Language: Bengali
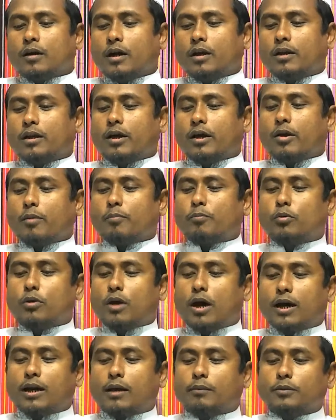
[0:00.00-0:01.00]
আল্লাহ রব্বুল
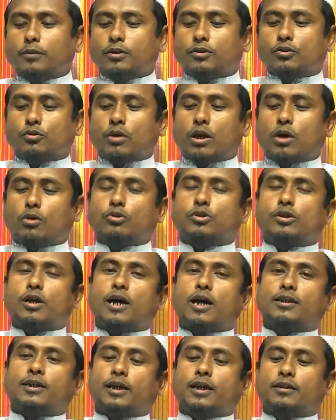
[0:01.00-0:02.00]
আলমিন সুরে
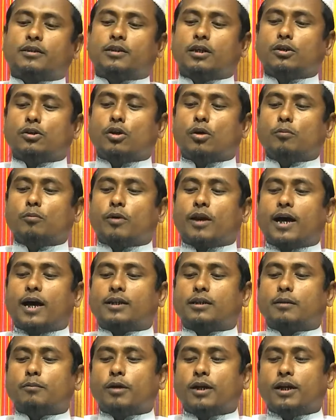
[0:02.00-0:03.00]
হুজরাতের তিন নম্বর
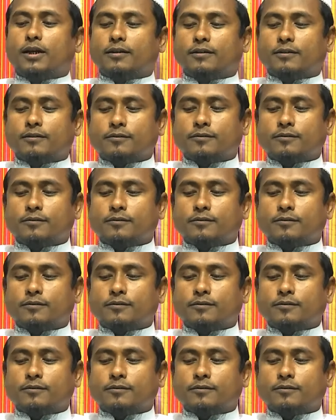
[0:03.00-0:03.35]
আয়তে বলেন